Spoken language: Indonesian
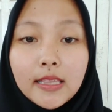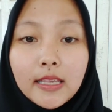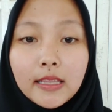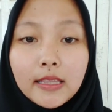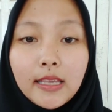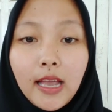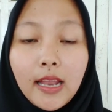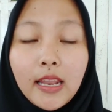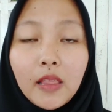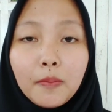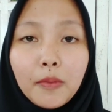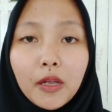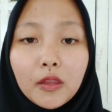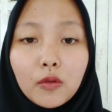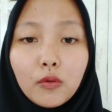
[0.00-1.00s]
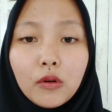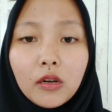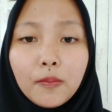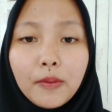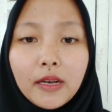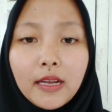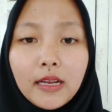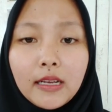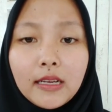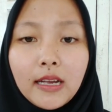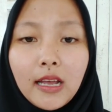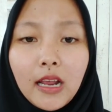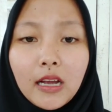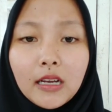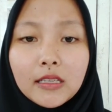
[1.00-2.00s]
setia dan patuh kepada
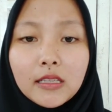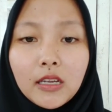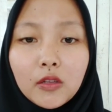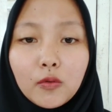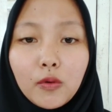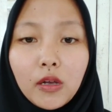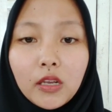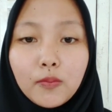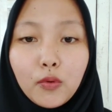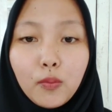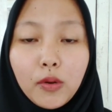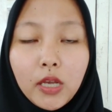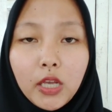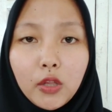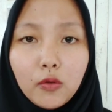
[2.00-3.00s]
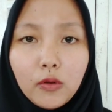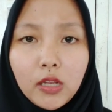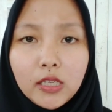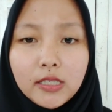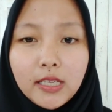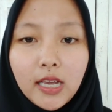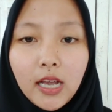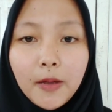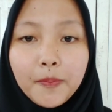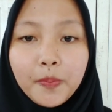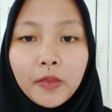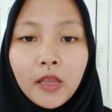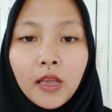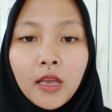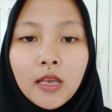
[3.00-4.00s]
negara kesatuan Republik Indonesia,
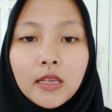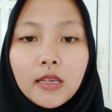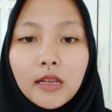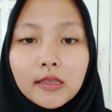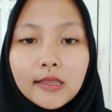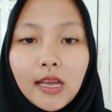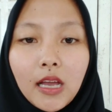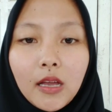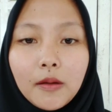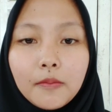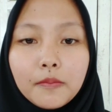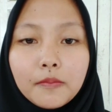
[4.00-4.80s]
serta